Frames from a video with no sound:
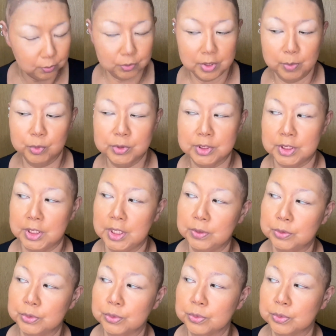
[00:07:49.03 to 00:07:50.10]
構ねボス
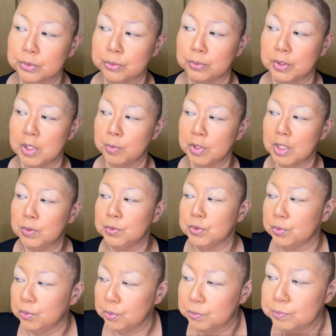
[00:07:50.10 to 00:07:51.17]
TikTok とかでも彼女
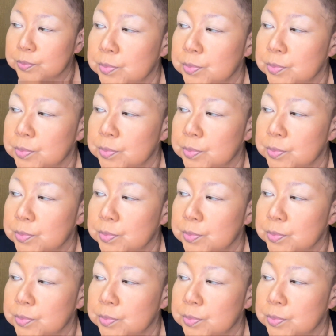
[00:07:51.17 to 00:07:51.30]
の